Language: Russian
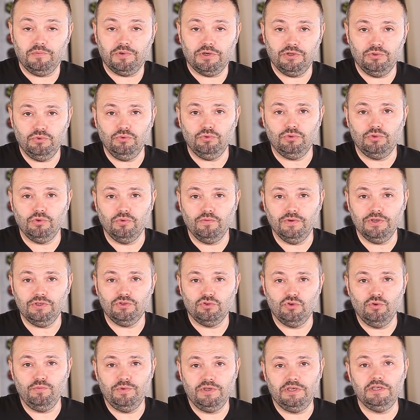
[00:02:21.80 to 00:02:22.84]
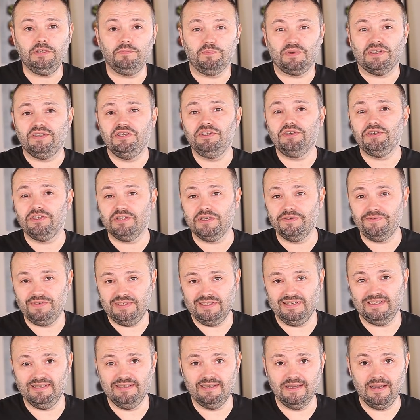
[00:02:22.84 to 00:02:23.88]
продукты у вас дома есть практически
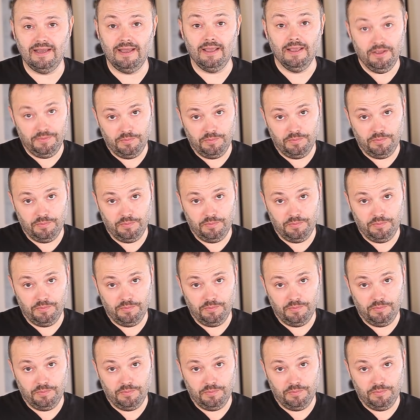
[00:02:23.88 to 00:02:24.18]
всегда.